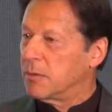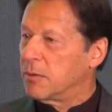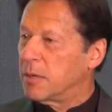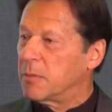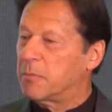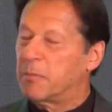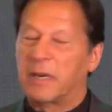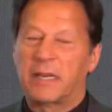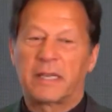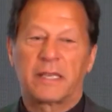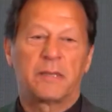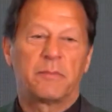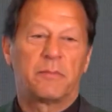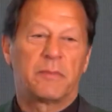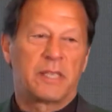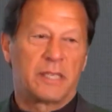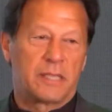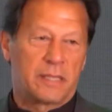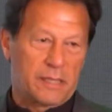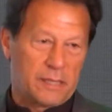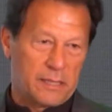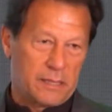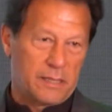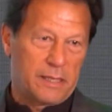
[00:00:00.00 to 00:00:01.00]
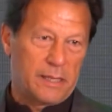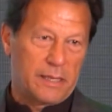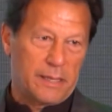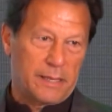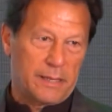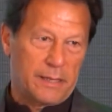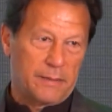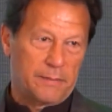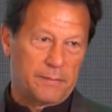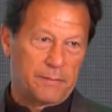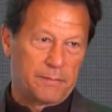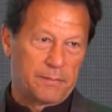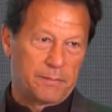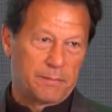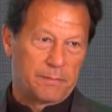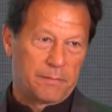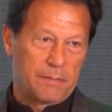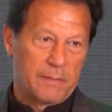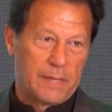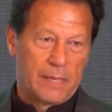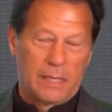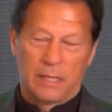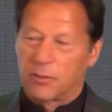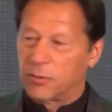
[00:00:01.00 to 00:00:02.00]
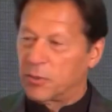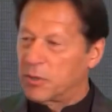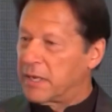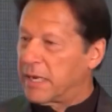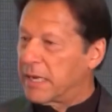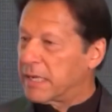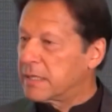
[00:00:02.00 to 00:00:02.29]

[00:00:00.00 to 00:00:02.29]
और बाकी मिनिस्टर्स नहीं आए तो